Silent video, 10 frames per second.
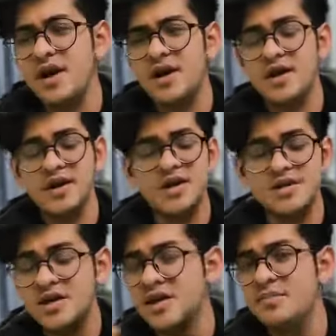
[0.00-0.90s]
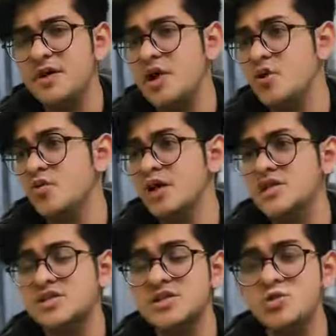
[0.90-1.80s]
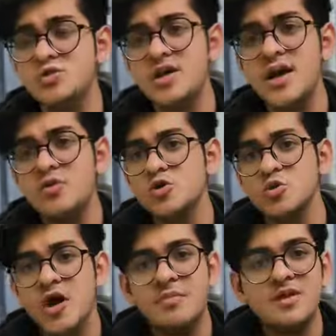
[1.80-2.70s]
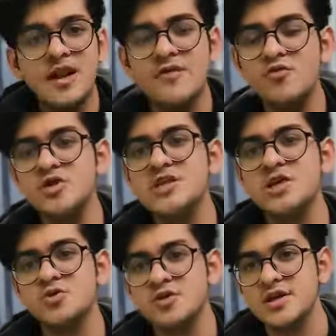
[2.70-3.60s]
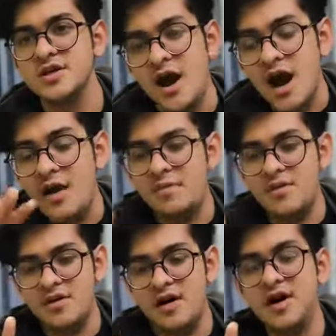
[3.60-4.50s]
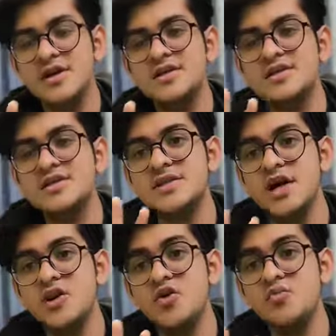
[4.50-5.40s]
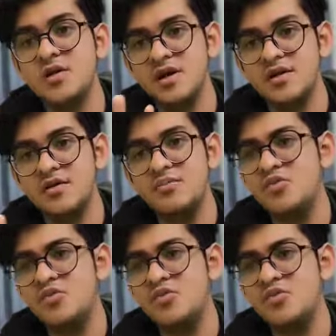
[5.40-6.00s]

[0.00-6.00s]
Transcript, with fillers: प्यार आ गया इतने डिपेंडेंट हो गए कि जिस दिन उसने आपको छोड़ा आपने लाइफ को जीना छोड़ दिया आप अगर किसी इंसान के ऊपर